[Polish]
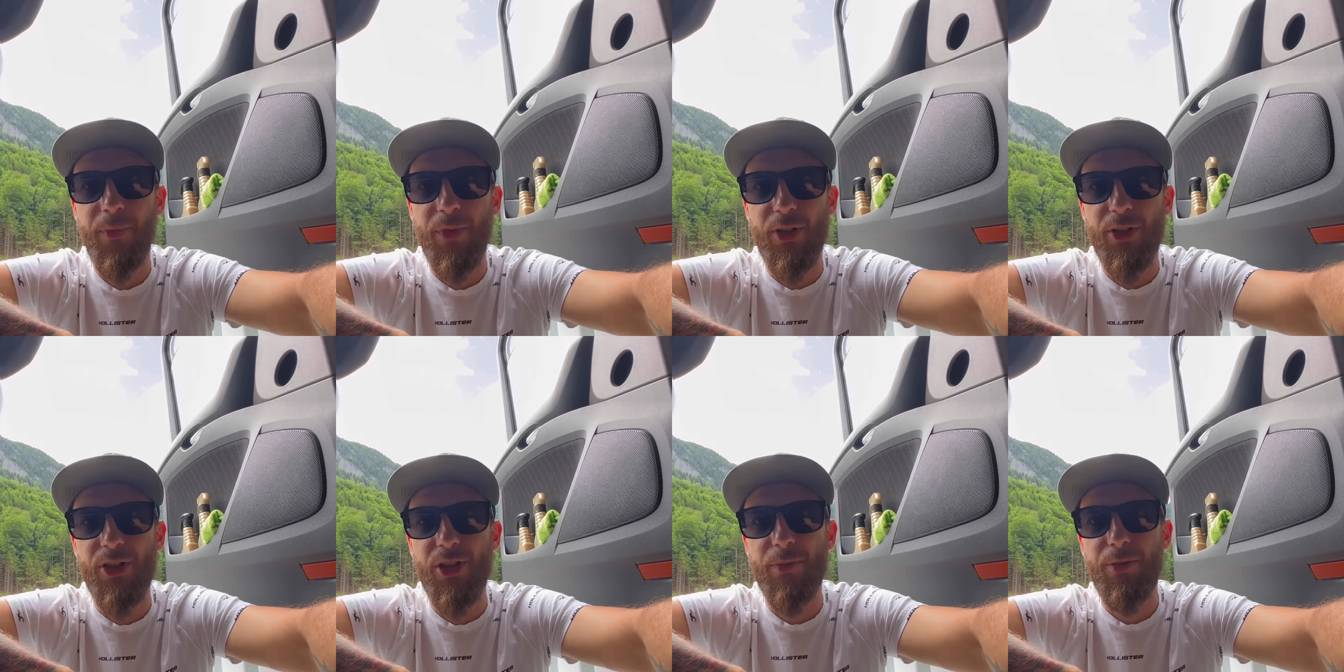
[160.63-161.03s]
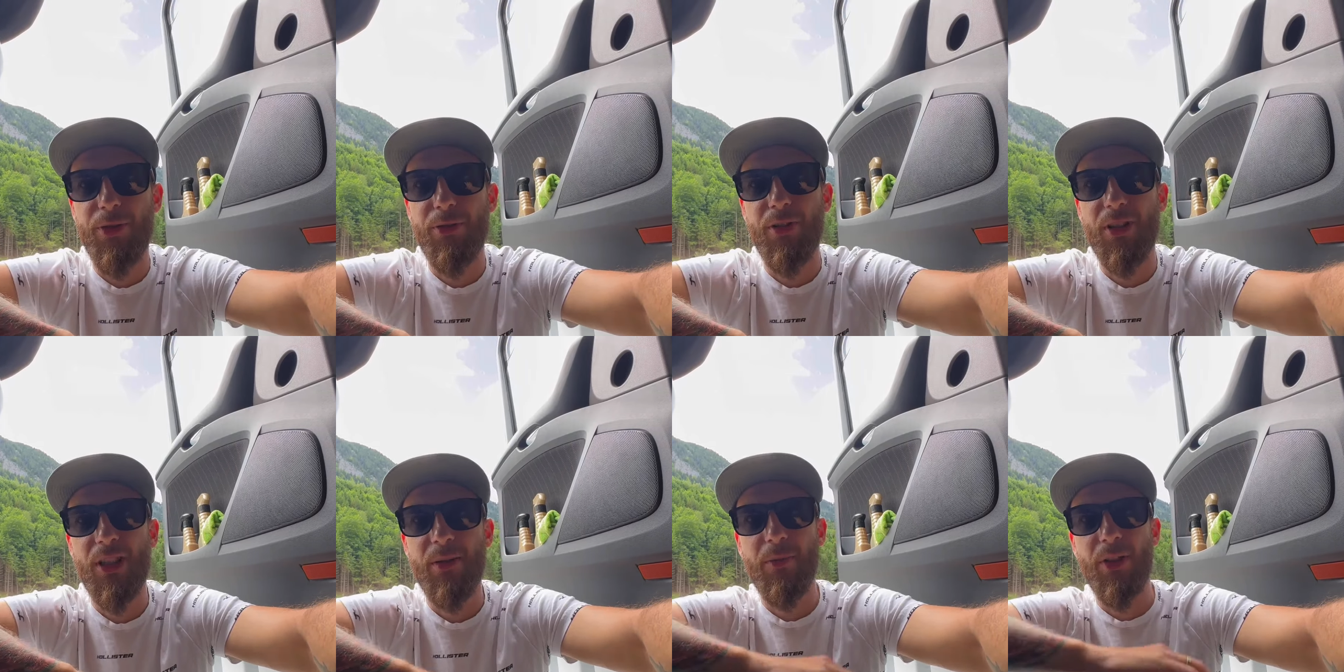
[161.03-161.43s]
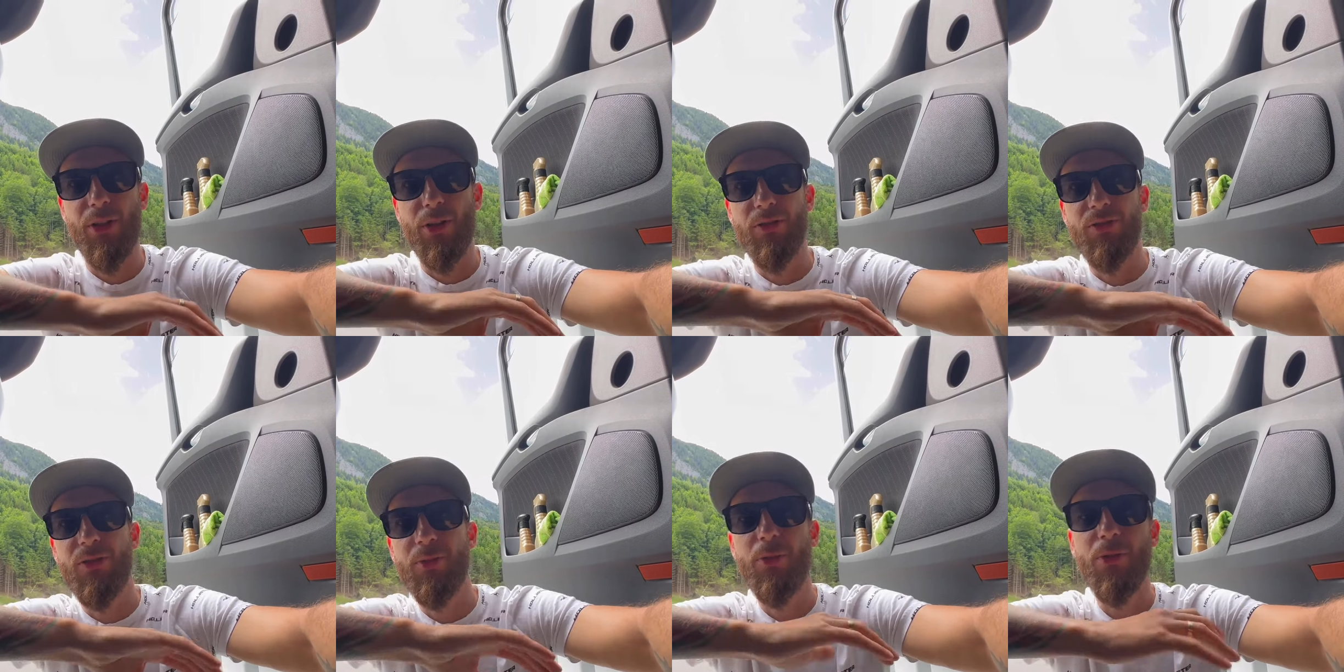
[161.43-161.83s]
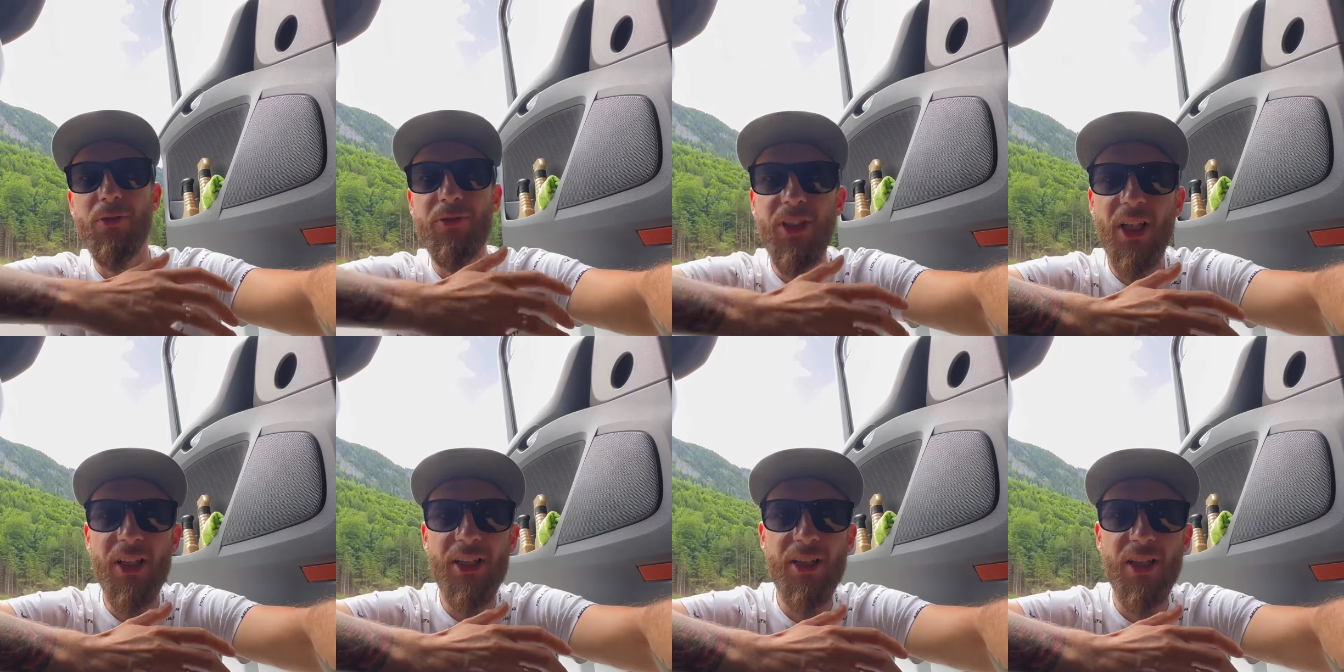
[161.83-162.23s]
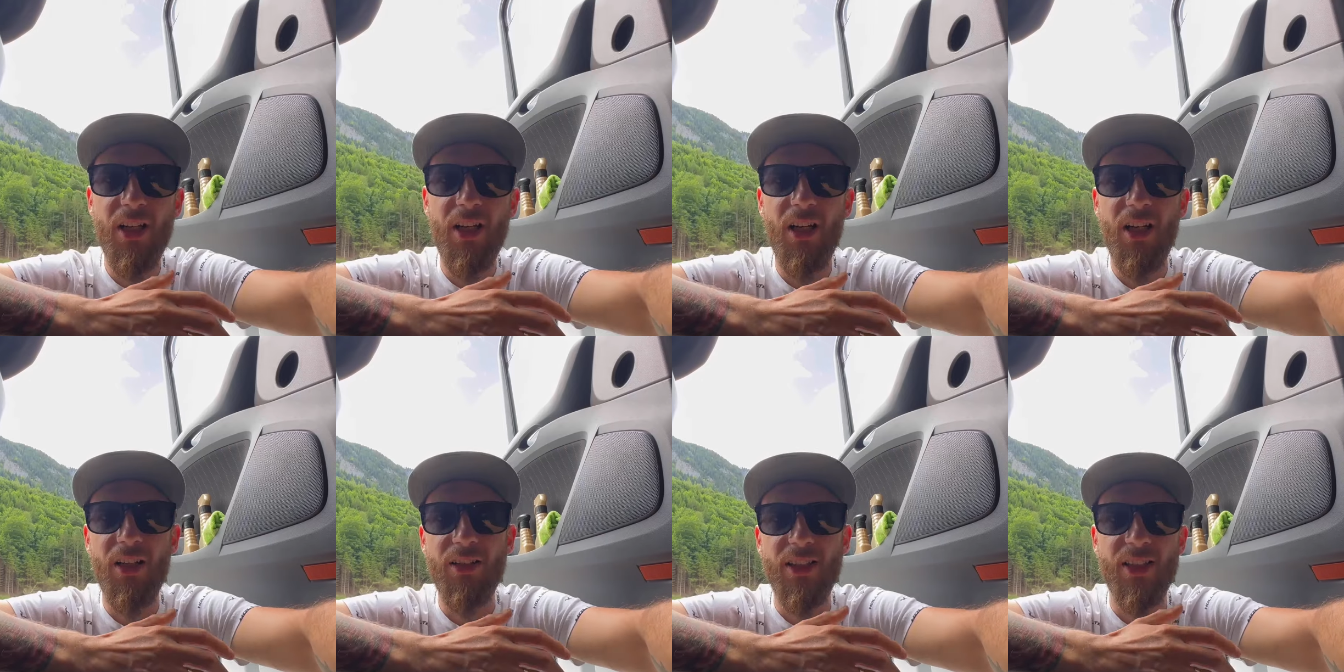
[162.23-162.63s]
Czy na przykład, nie wiem, jakieś
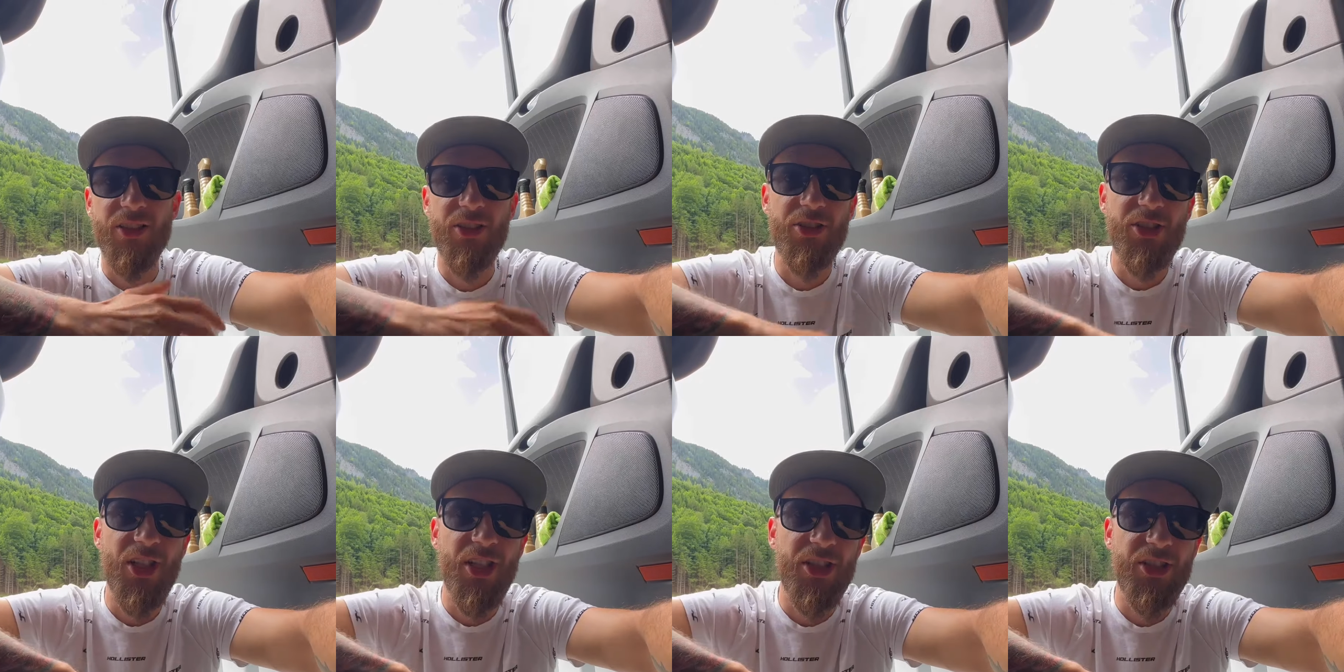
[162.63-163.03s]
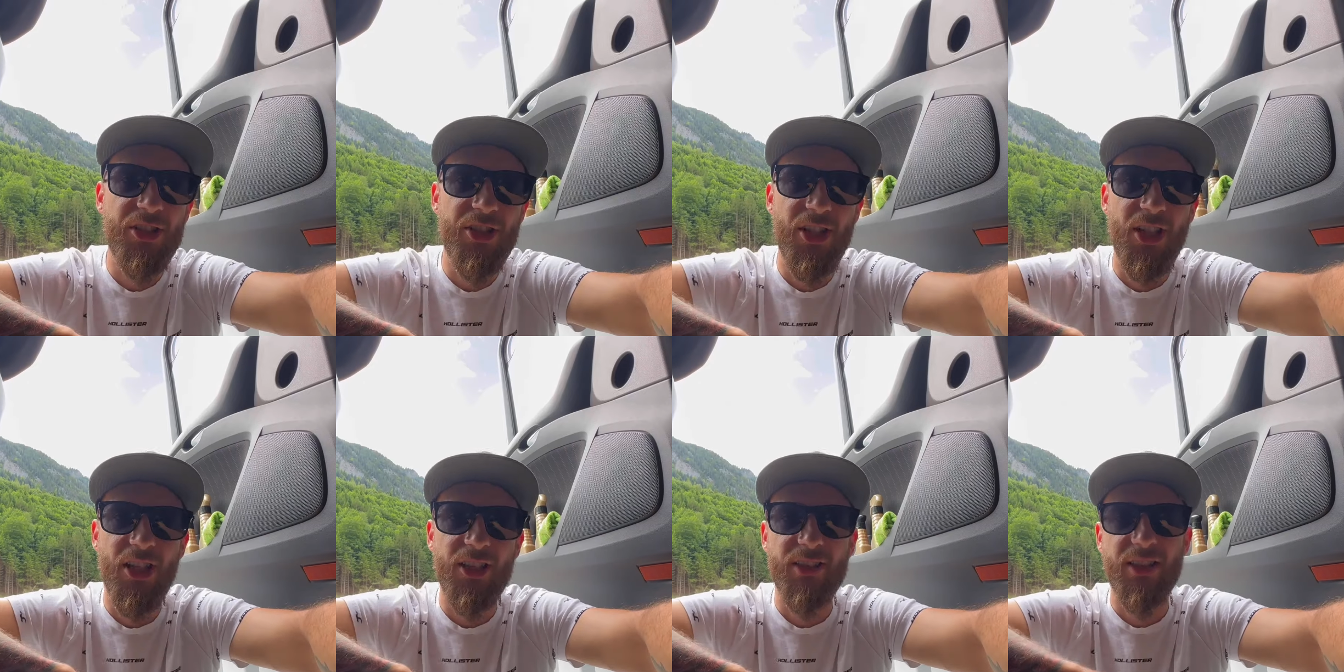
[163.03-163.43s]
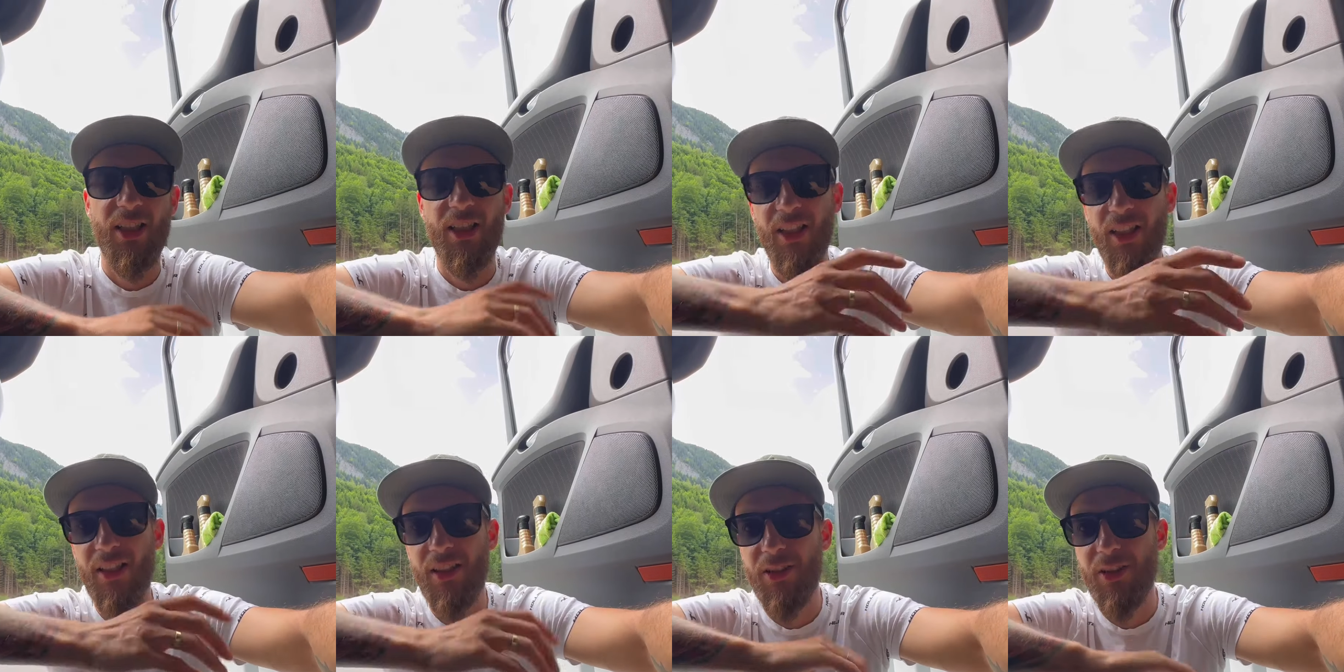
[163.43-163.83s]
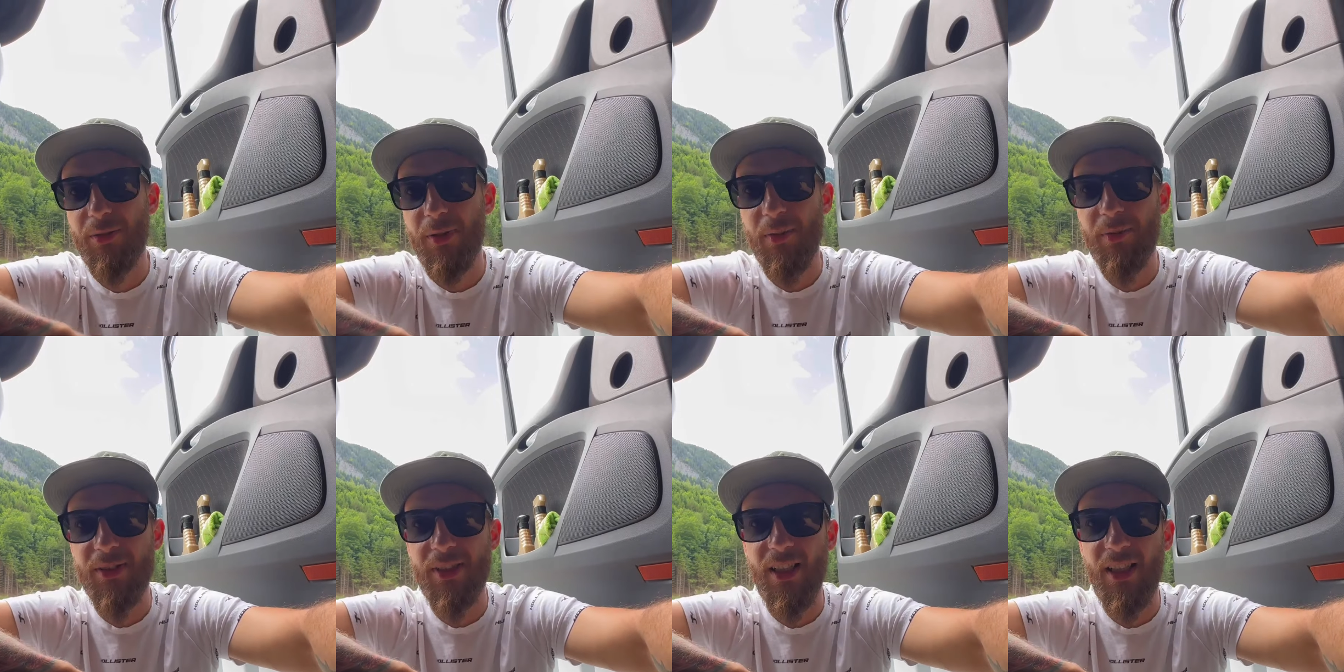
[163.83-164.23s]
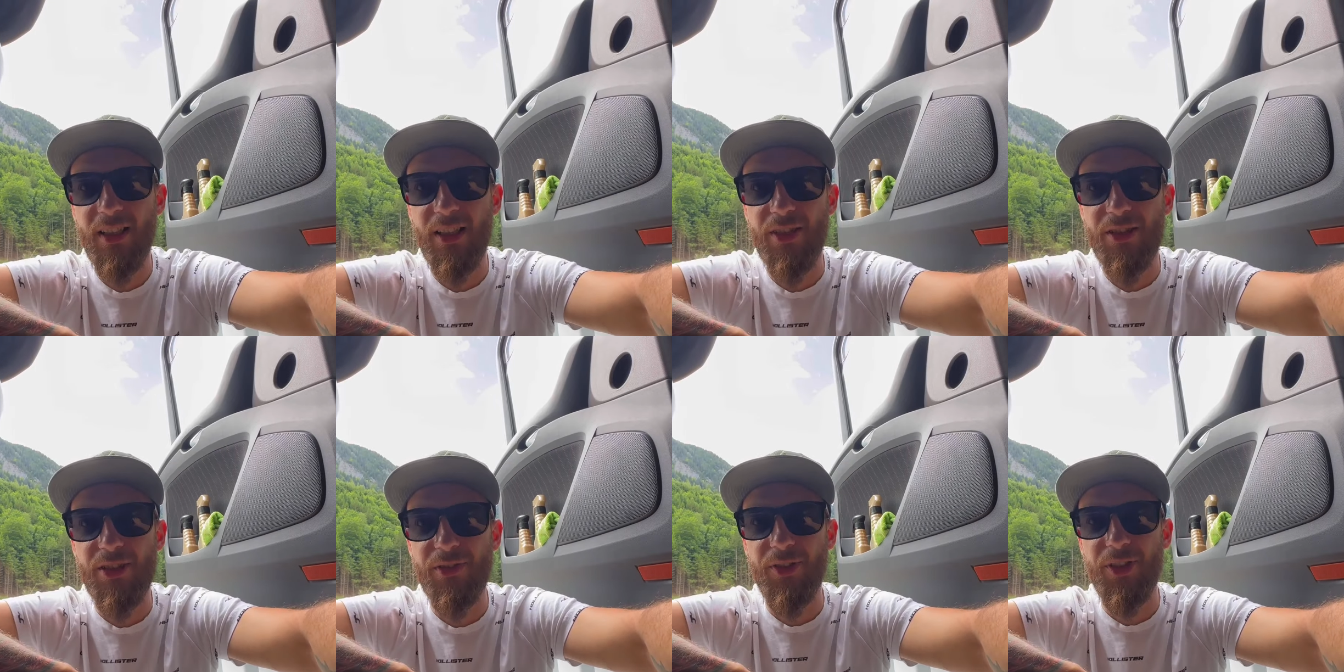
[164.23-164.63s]
wybulwienia, nadcięcia, tak jak ja kiedyś miałem z
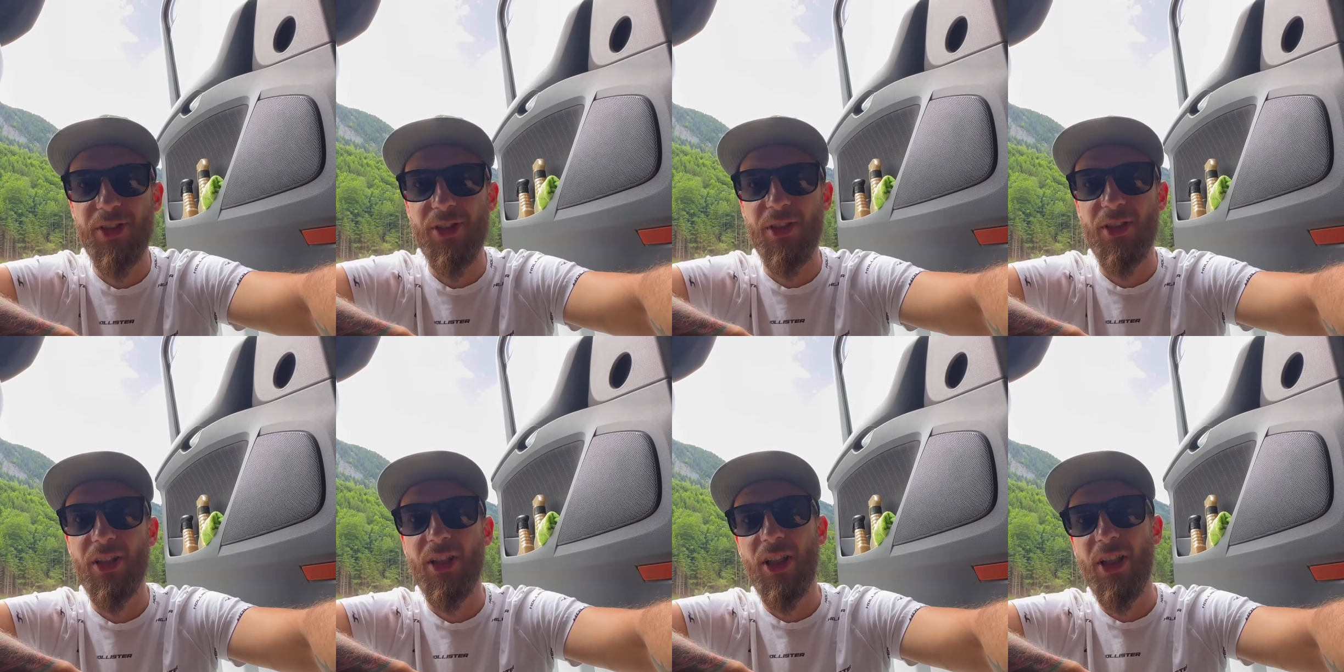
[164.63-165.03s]
rana, że wiecie,